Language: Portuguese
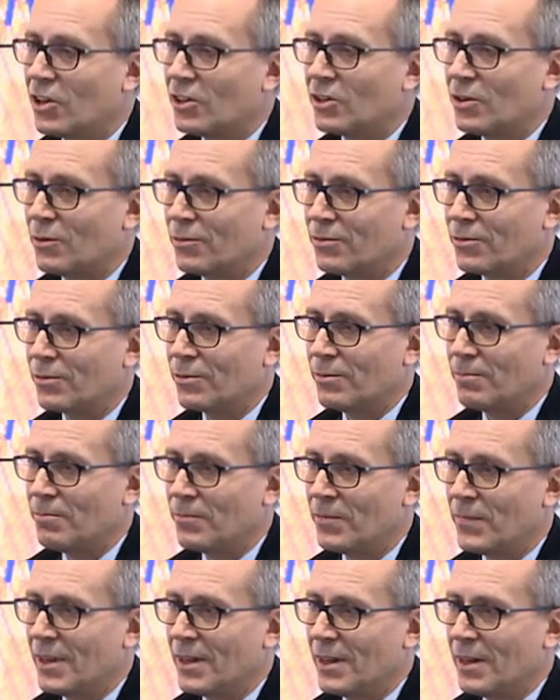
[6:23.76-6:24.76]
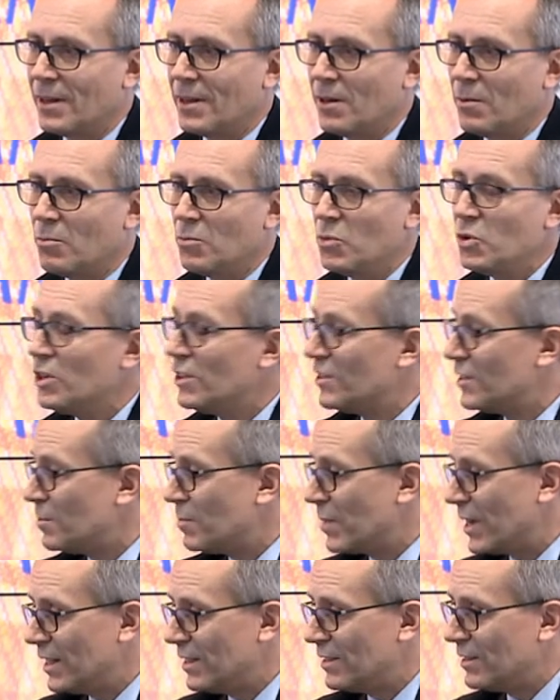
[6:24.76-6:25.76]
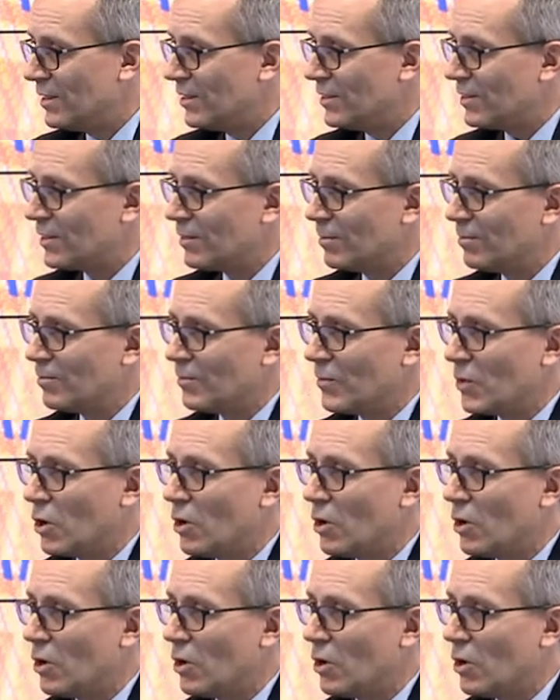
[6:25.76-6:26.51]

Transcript: ou até mesmo seus gastos com a dívida suíça.